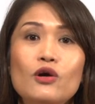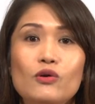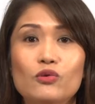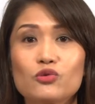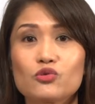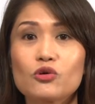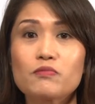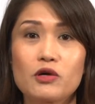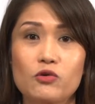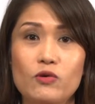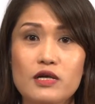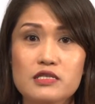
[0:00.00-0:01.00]
untuk
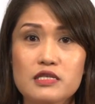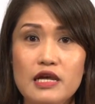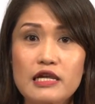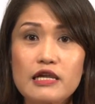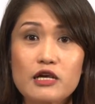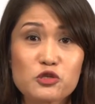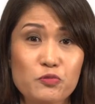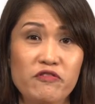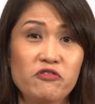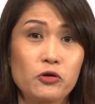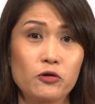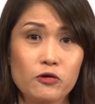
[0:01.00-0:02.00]
menguasai aspek
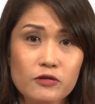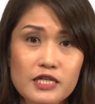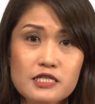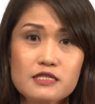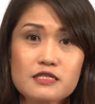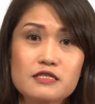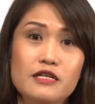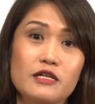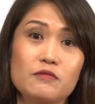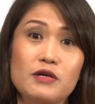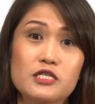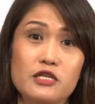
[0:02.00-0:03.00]
fonologis
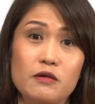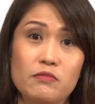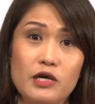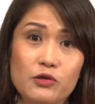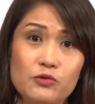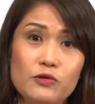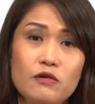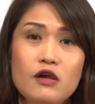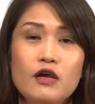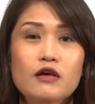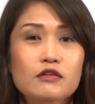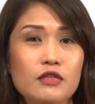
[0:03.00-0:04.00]
dari bahasa yang baru
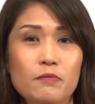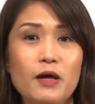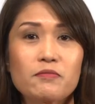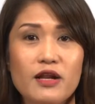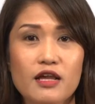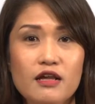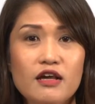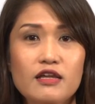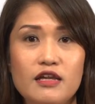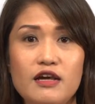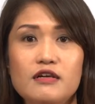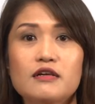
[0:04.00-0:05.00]
ketimbang mereka
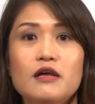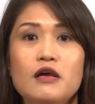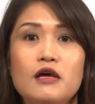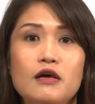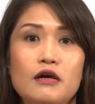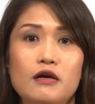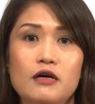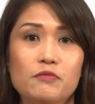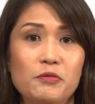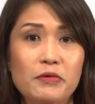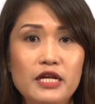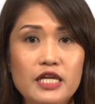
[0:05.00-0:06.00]
yang uh,
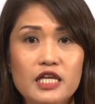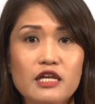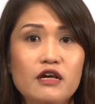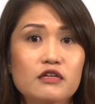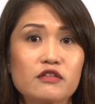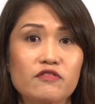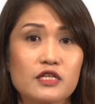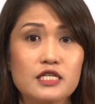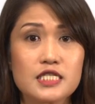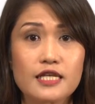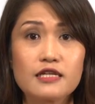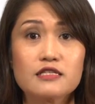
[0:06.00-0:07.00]
memiliki
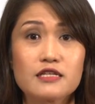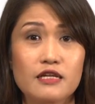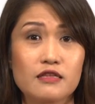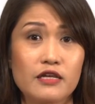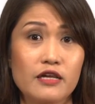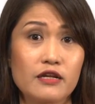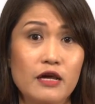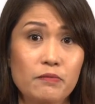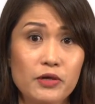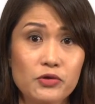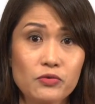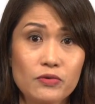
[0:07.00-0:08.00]
aktivitas gen
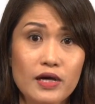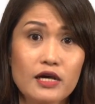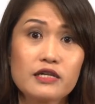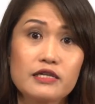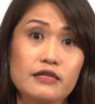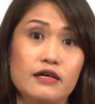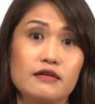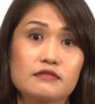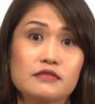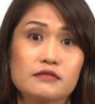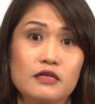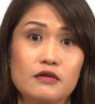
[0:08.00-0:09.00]
CNTN-AP2
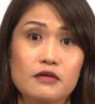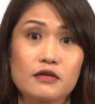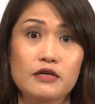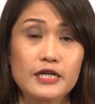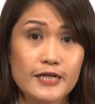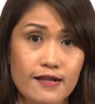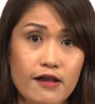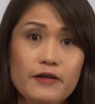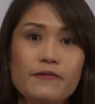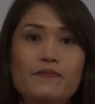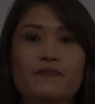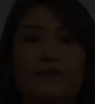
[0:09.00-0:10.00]
yang uh, rendah.